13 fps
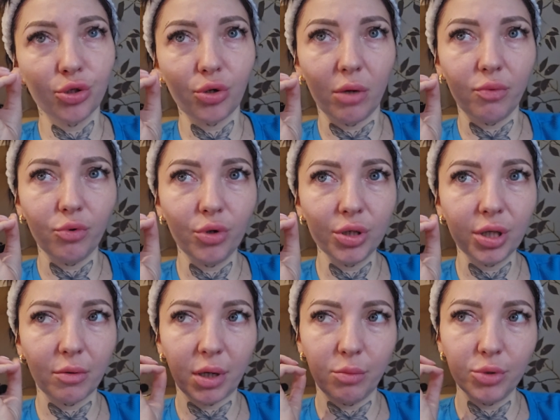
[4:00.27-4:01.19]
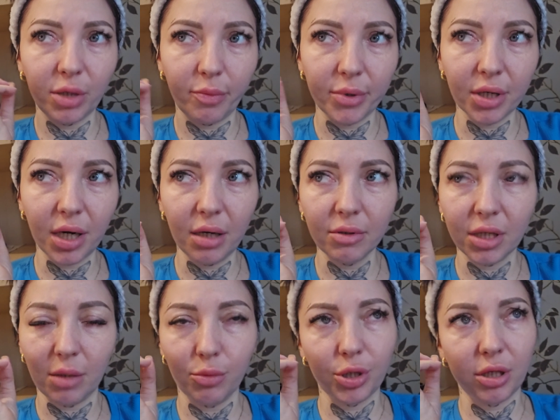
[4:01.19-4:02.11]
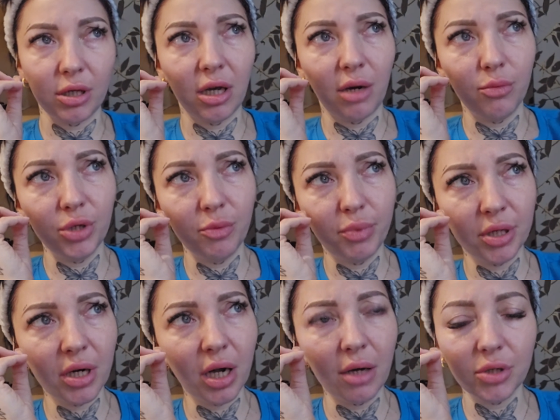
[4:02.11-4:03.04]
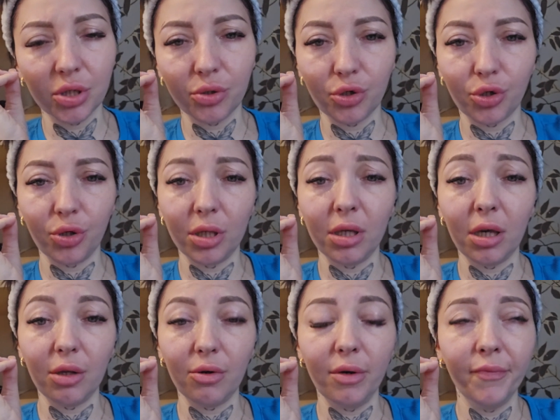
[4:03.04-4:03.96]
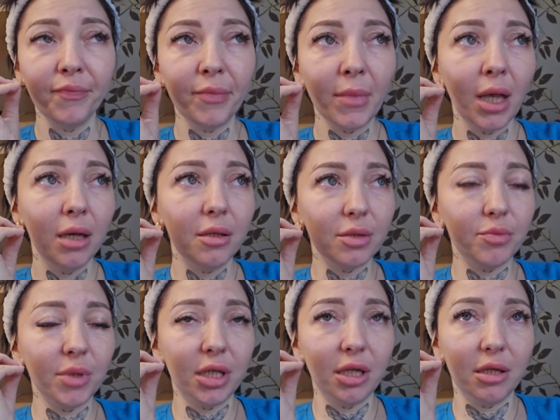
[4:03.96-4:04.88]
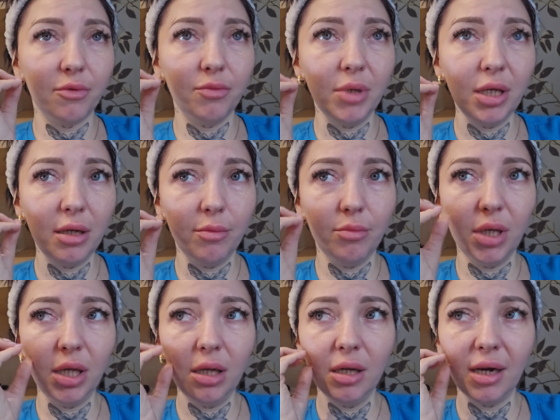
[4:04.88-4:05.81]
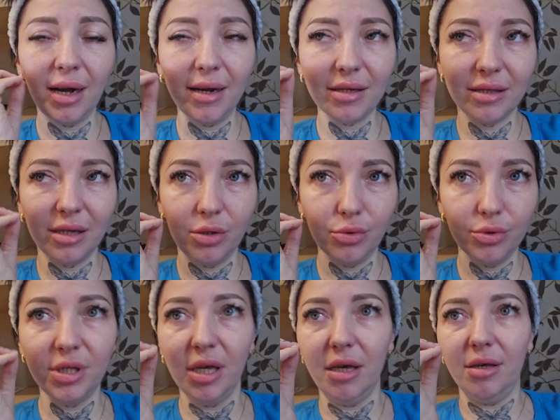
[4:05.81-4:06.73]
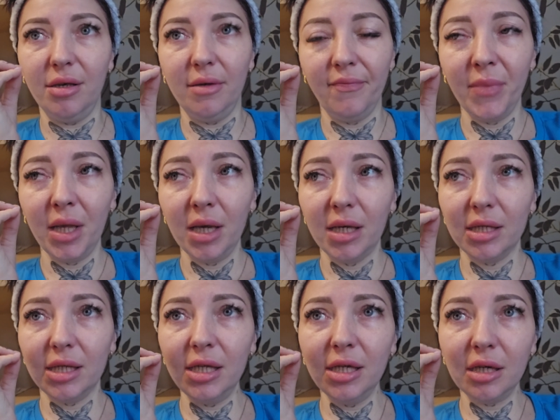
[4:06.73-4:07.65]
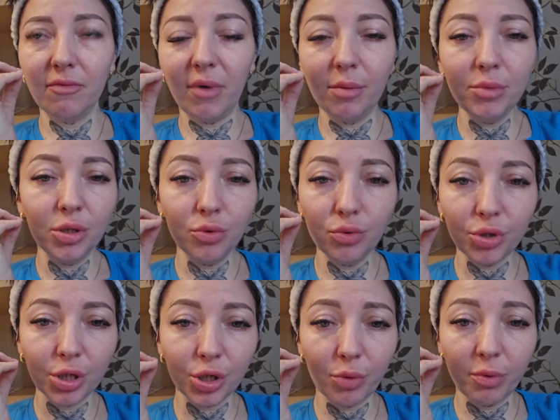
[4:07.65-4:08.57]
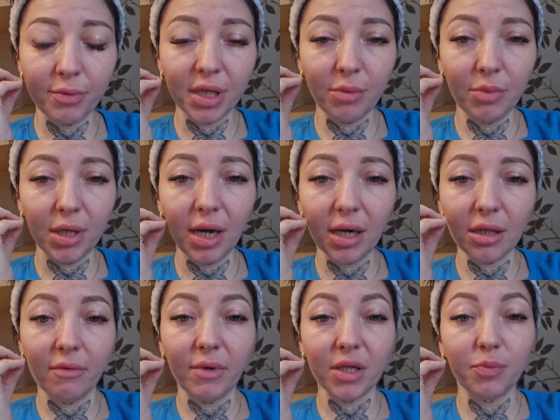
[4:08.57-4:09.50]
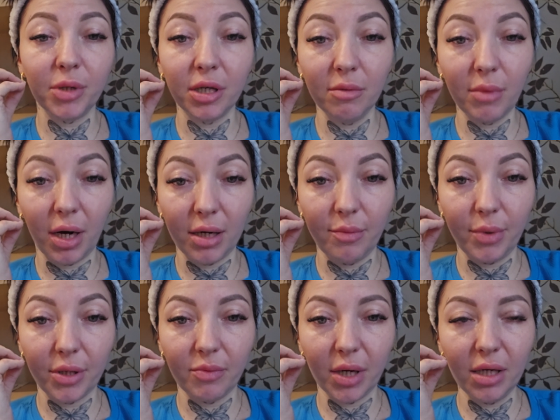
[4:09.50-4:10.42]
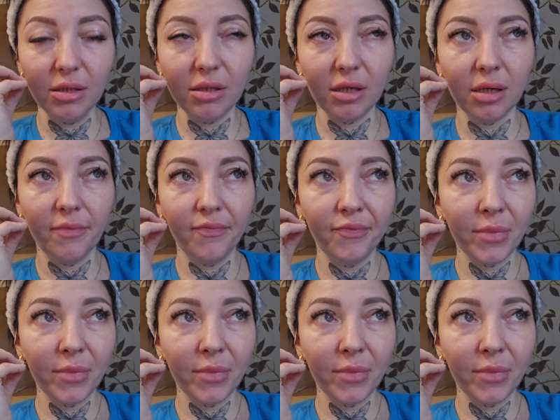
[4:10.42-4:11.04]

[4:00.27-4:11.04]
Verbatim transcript: что а вот, а кому-то понравится, а может кому не понравится то, что я делаю, но ну, смотрите, в мире миллиарды людей, из этих, вам не нужно, чтобы все миллиарды вас принимали, понимаете,